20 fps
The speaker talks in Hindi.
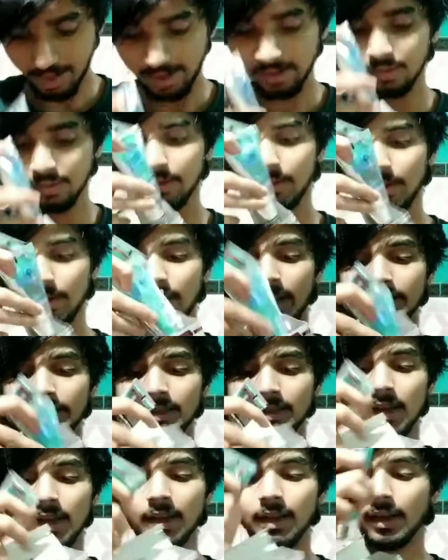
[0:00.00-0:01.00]
ये
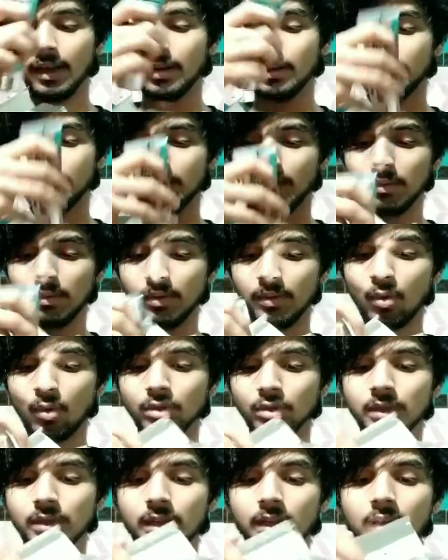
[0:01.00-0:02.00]
पैक ऐसा
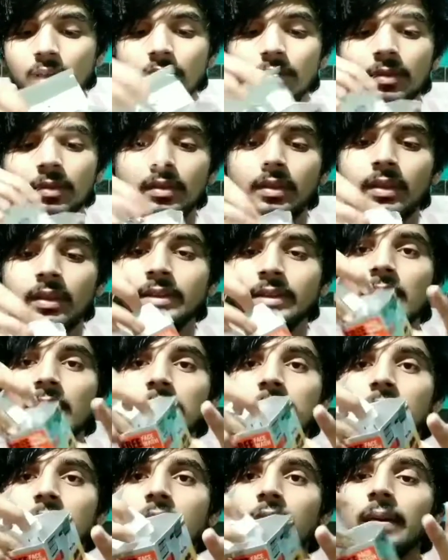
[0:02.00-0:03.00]
रहेगा डबल बॉक्स
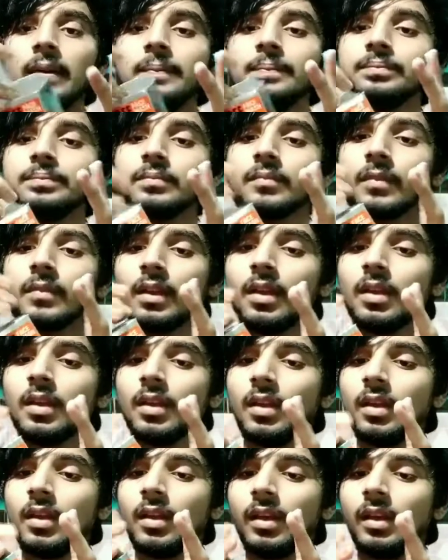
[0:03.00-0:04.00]
रहेगा एक साइड
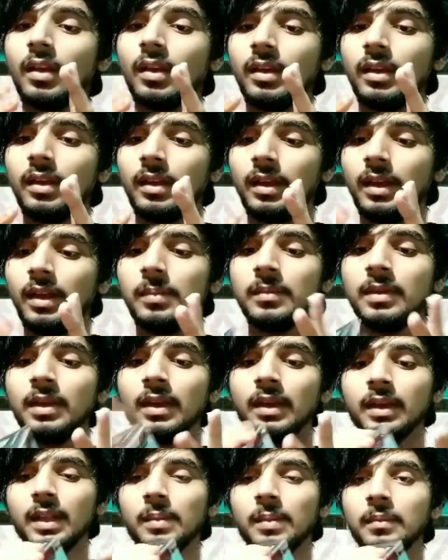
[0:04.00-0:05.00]
में
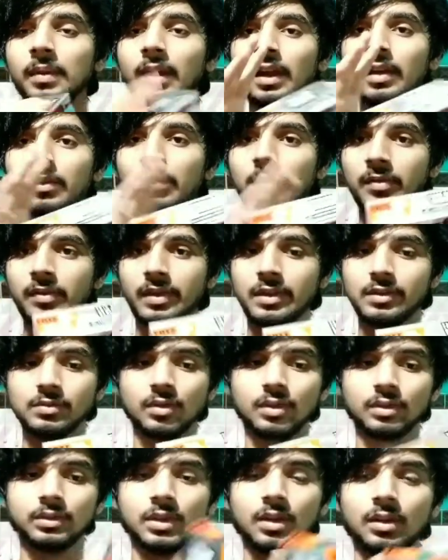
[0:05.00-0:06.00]
क्रीम देगा
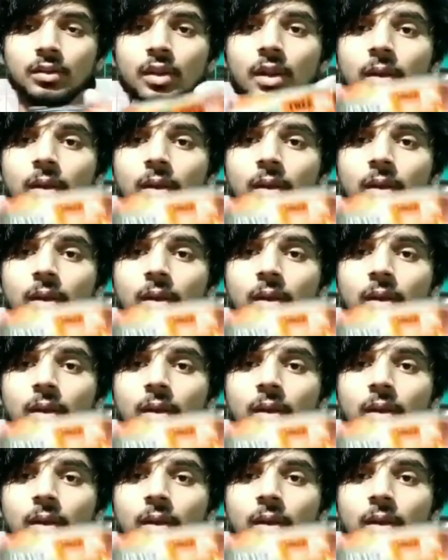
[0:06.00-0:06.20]
क्रीम का एक